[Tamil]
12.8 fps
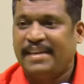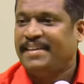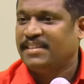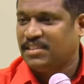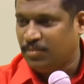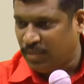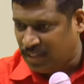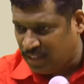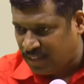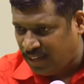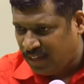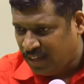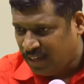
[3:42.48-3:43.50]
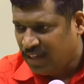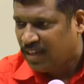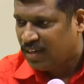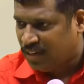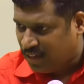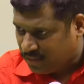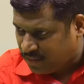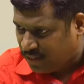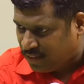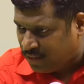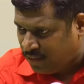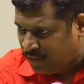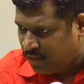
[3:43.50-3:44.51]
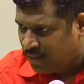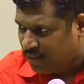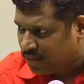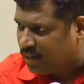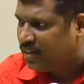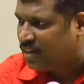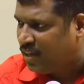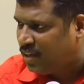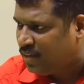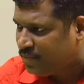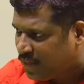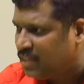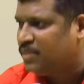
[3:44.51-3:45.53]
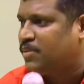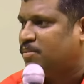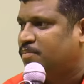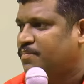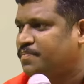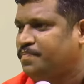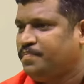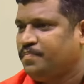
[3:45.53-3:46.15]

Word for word: கண்ணை சிமிட்டுறதை நிறுத்தினா தான் கண்ணில் வியாதி வரும்